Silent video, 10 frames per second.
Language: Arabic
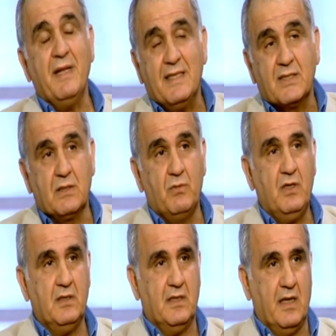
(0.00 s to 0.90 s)
انه كمان
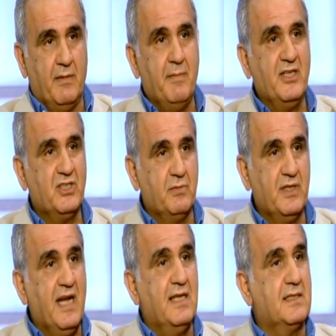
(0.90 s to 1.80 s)
الصبح قبل ما
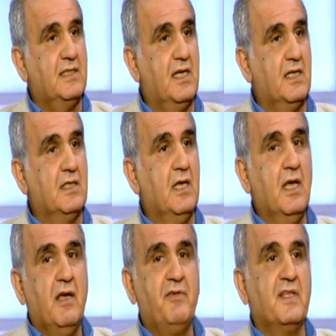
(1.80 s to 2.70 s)
نجتمع قال لي زياد
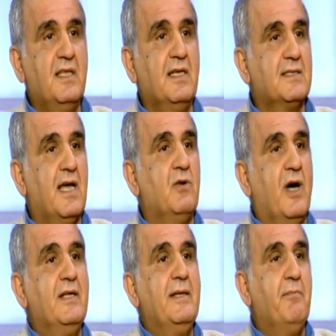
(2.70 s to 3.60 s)
في اثنين
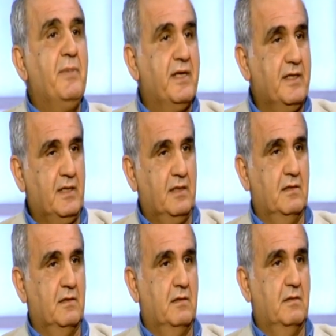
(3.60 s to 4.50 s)
سالوا عني
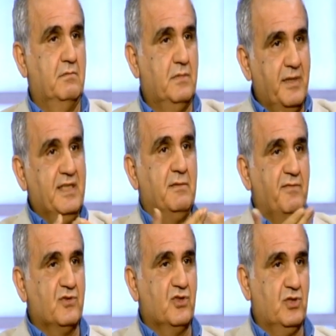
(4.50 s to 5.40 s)
امبارح
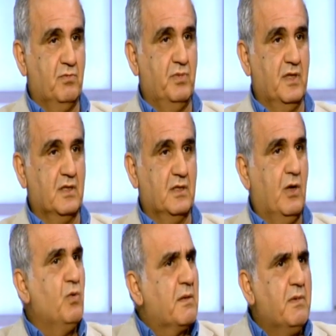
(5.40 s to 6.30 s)
ببيتي بفرن الشباك
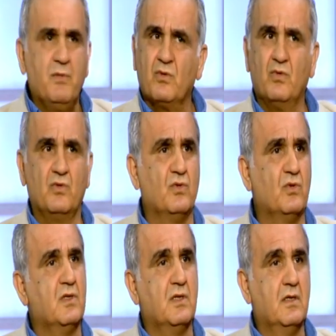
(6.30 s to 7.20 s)
اقول لك مين بيكون
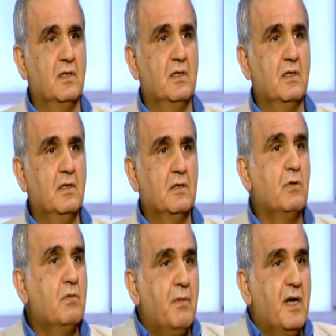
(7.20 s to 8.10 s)
هول
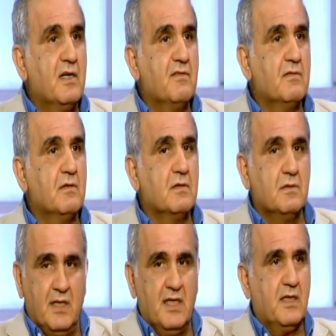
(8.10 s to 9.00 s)
قلت له ما بعرف
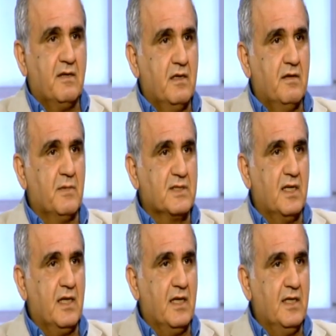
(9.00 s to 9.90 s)
ده لك
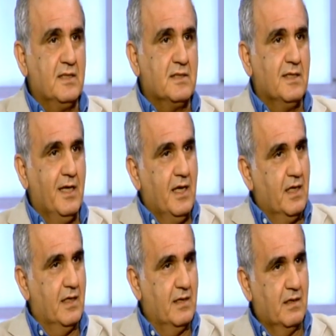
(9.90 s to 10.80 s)
مصاري على ناس
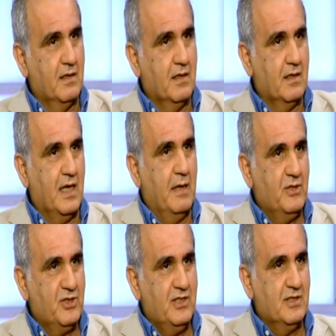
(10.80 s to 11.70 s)
آه
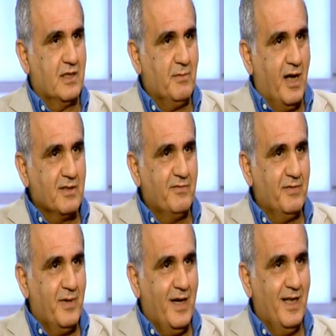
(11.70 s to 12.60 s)
عامل شيء ضرب
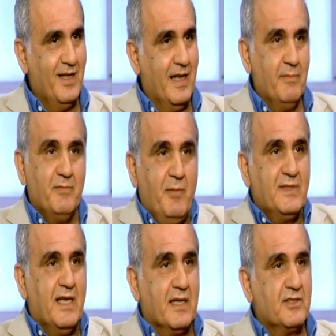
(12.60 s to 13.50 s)
عاطفي بمحل عم
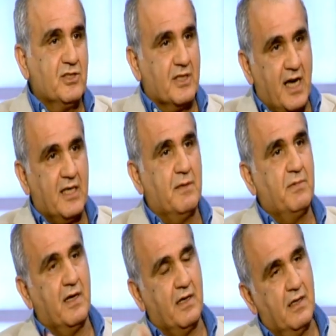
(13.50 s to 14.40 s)
نمزح
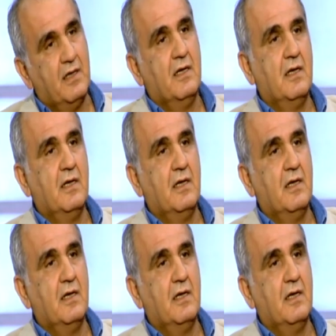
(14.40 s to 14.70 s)
كهرباء